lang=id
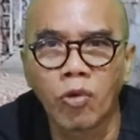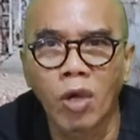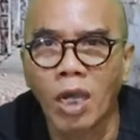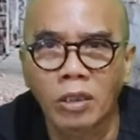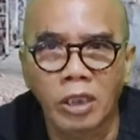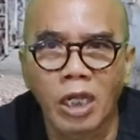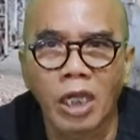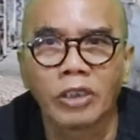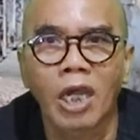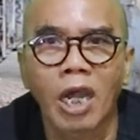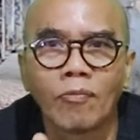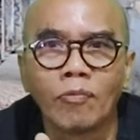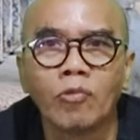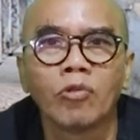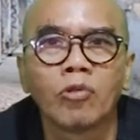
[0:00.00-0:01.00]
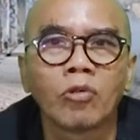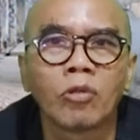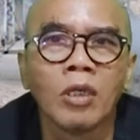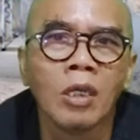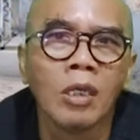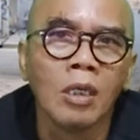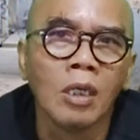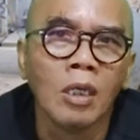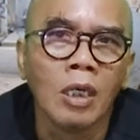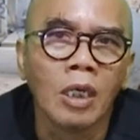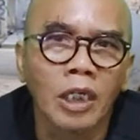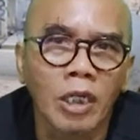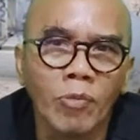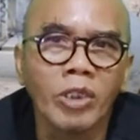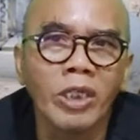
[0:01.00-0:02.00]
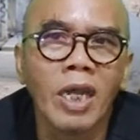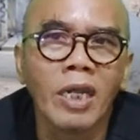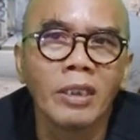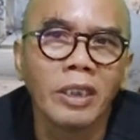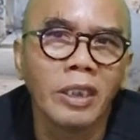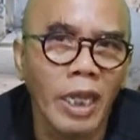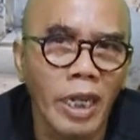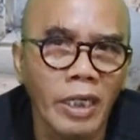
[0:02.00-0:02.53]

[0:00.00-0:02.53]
3 jam untuk kemudian di